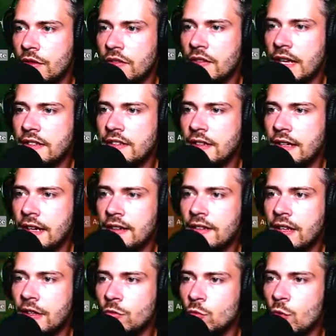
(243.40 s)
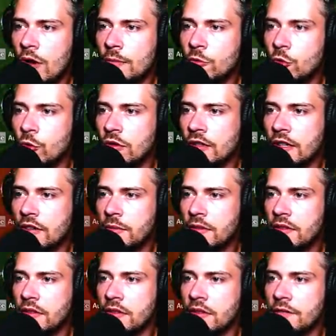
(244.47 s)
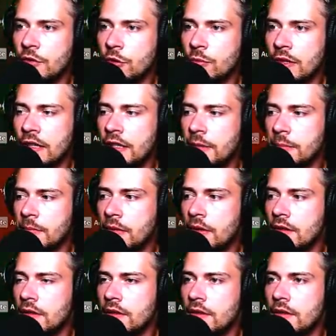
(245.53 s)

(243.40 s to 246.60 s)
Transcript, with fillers: Wir sind eigentlich die ganze Zeit nur am gucken, dass wir es irgendwie überleben